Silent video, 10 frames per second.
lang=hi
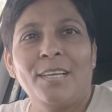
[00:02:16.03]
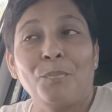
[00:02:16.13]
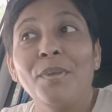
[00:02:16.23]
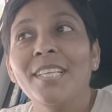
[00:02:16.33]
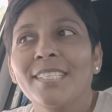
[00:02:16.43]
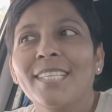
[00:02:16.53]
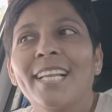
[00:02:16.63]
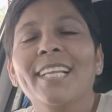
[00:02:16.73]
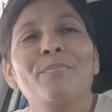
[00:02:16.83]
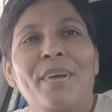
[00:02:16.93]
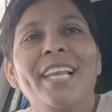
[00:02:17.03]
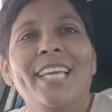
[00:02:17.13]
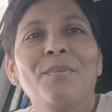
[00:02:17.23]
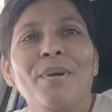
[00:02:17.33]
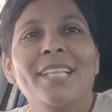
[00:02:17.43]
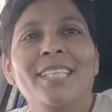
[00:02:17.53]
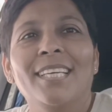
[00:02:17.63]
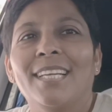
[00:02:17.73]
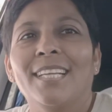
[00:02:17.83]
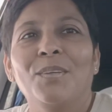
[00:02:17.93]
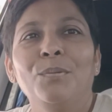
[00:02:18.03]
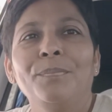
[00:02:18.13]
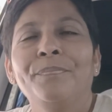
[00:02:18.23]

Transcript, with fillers: बीस साल पहले की बात कर रही हूँ